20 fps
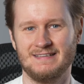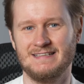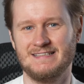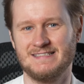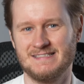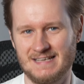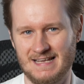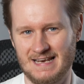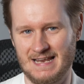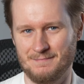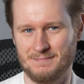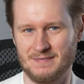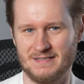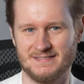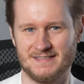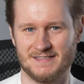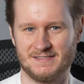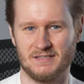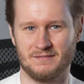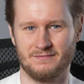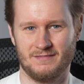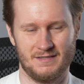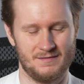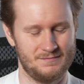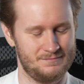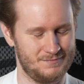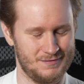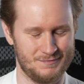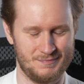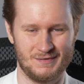i cele biznesowe.
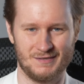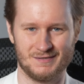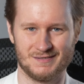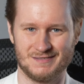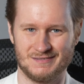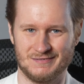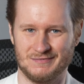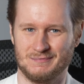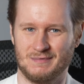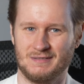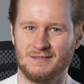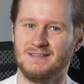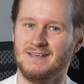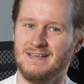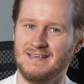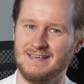Po prostu, bo